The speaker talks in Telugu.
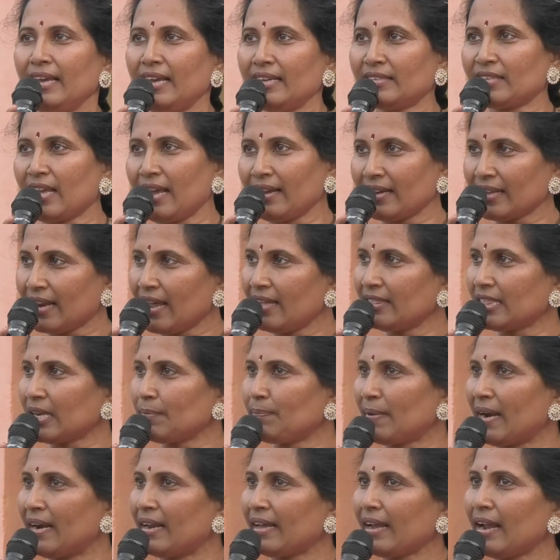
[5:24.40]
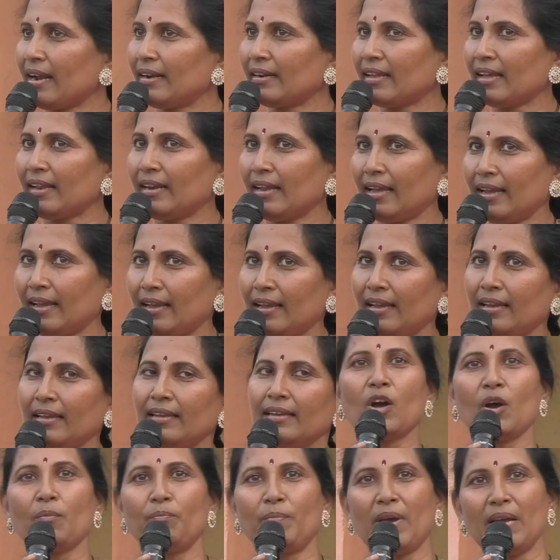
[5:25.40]
ఈ సంక్రాంతి పండుగ అంటేనే
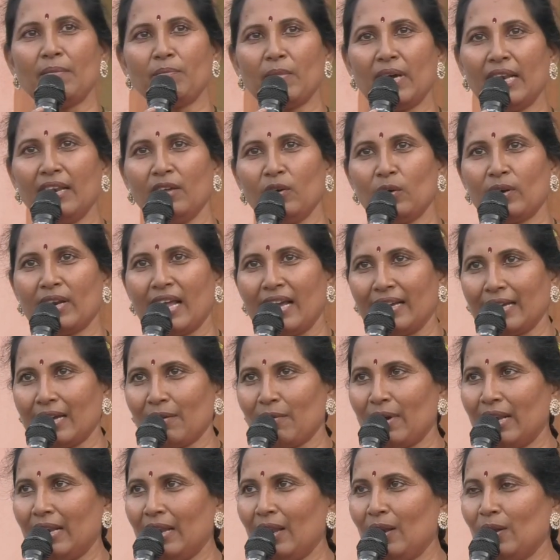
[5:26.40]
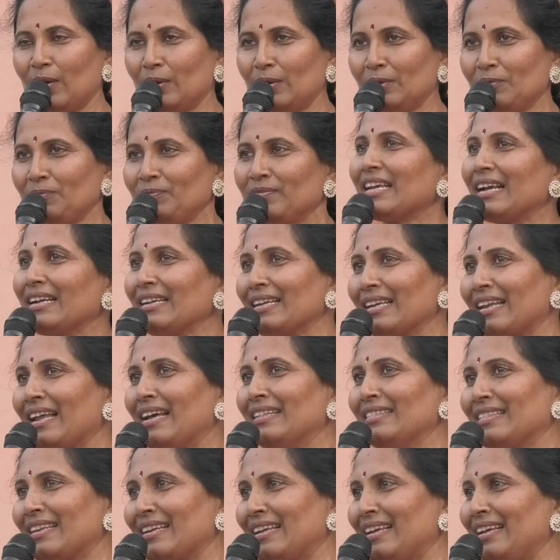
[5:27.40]
గొప్పెమ్మలు రంగవల్లులు
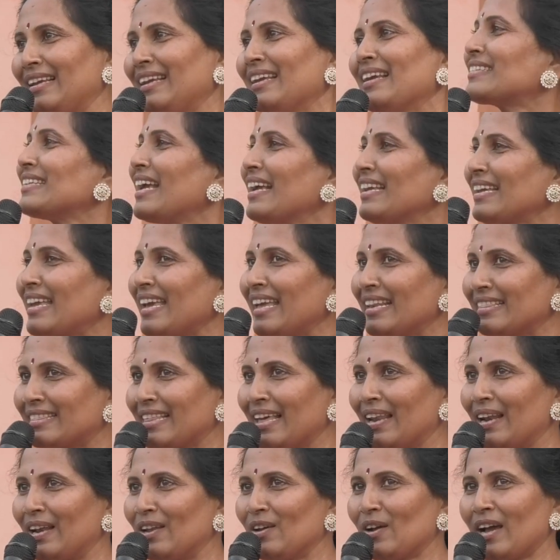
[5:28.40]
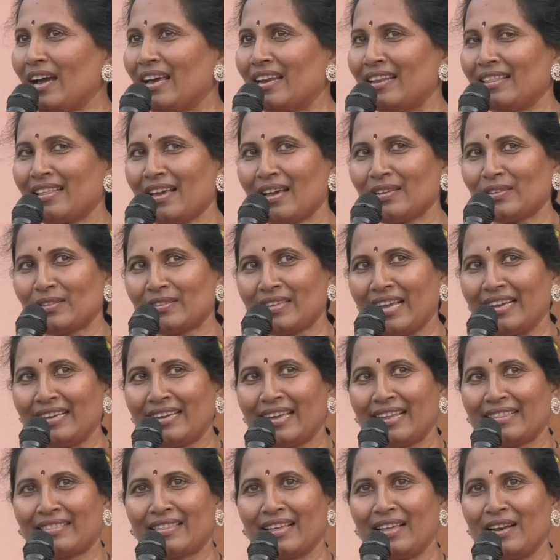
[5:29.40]
సంక్రాంతి సంకీర్తనలు హరిదాస
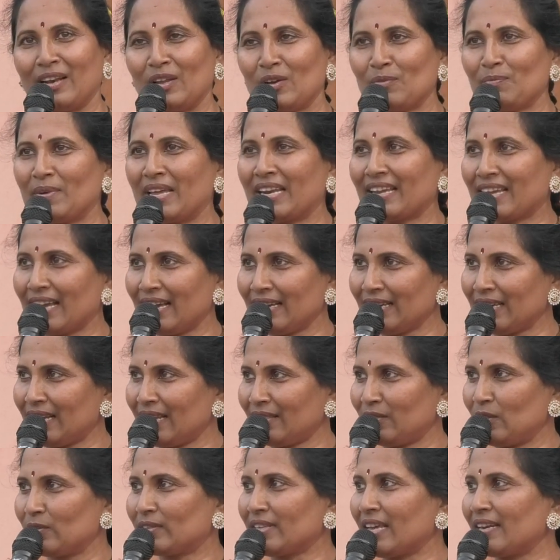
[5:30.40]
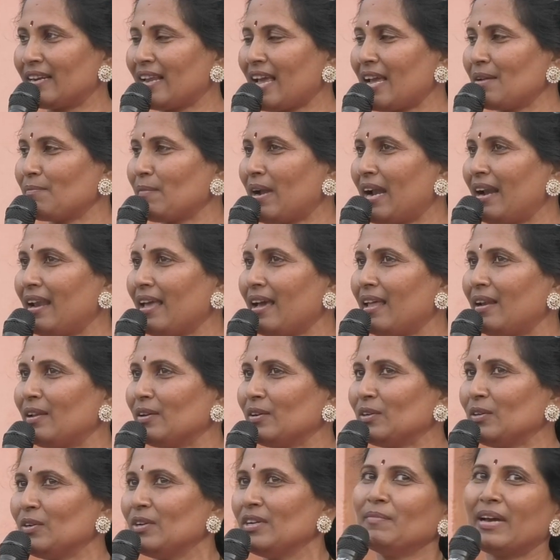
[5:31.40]
సంకీర్తనలు మరి గంగరెత్తు సన్నాయి
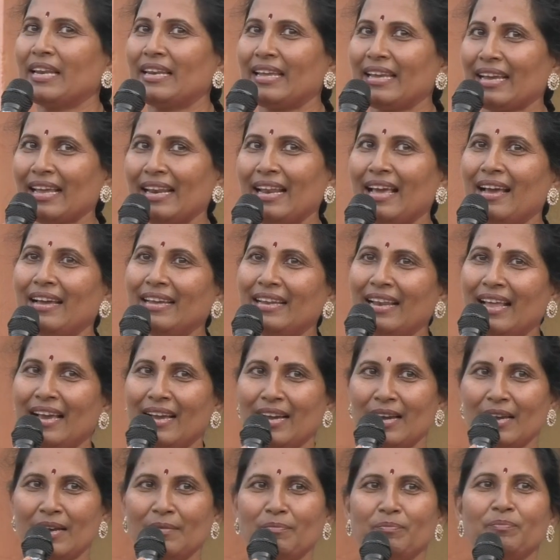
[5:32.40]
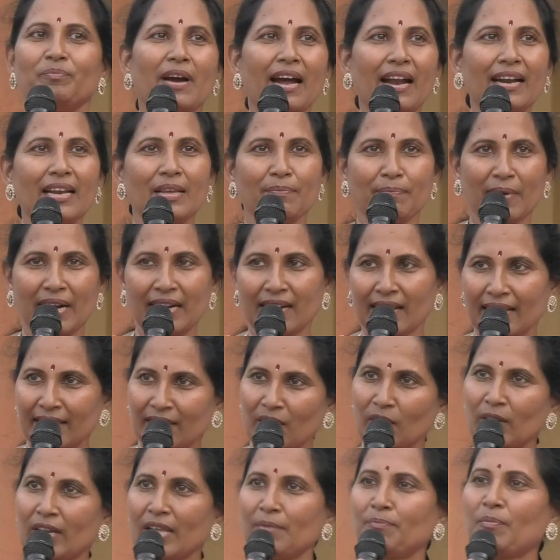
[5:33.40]
మేళాలు మరి ఇలా ఇలా పాడి
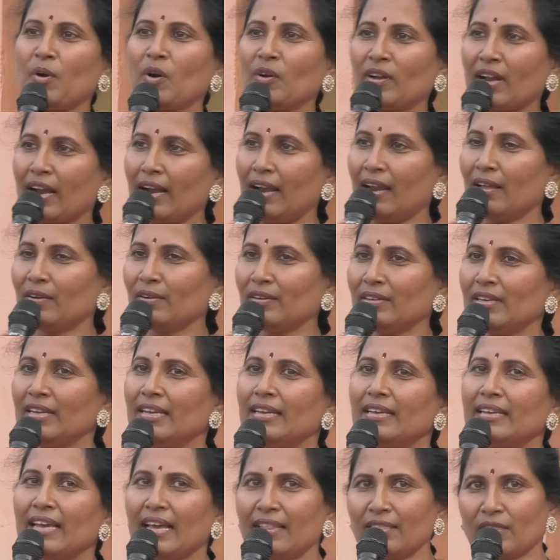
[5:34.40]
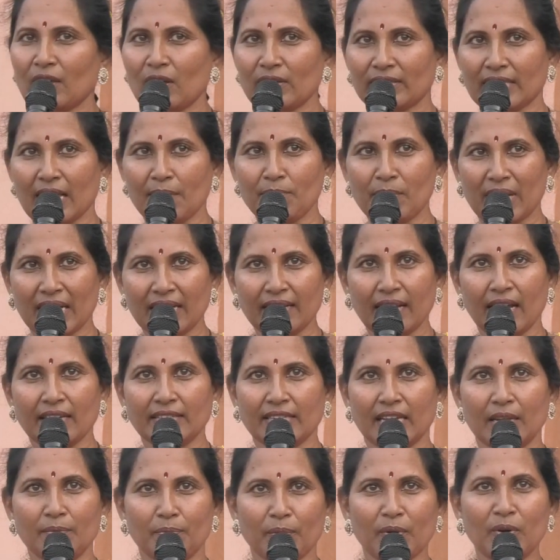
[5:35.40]
పంటలతోటి పొంగళ్ళు ఎంతో సంబరంగా
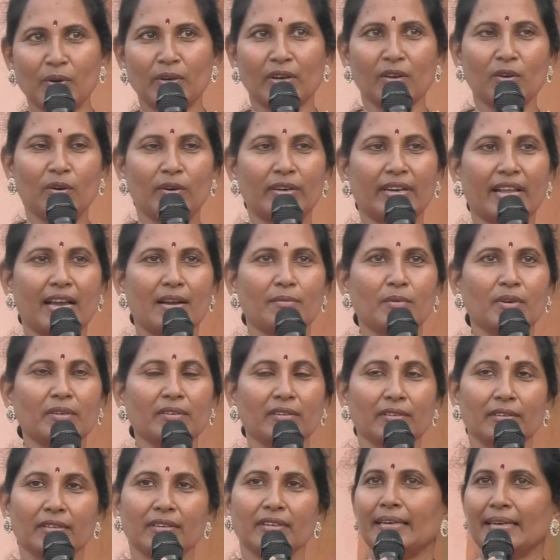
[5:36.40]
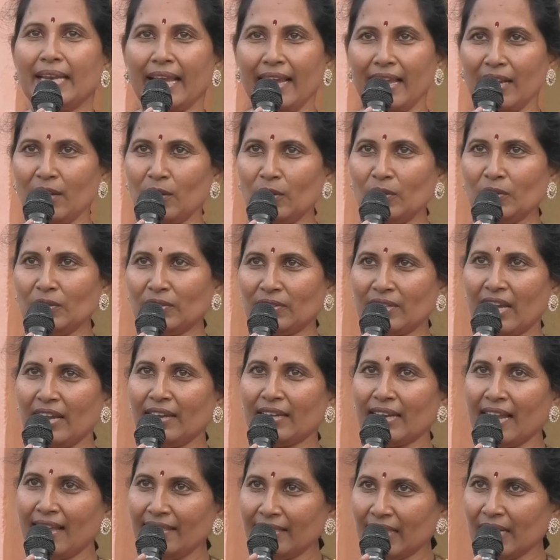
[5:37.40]
జరుపుకుంటూ ఉంటాము నేను
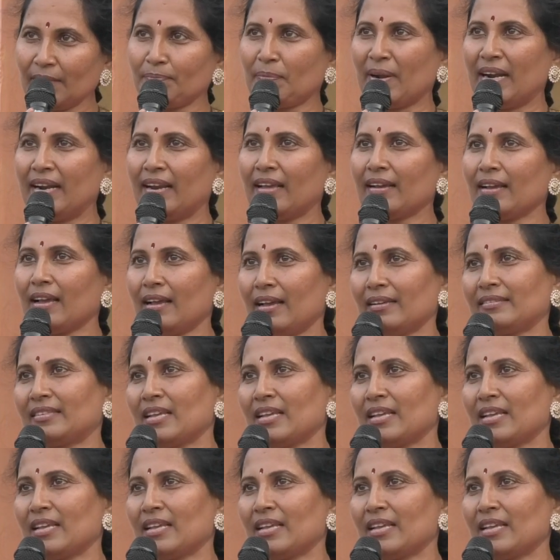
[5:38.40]
సంక్రాంతి పండుగ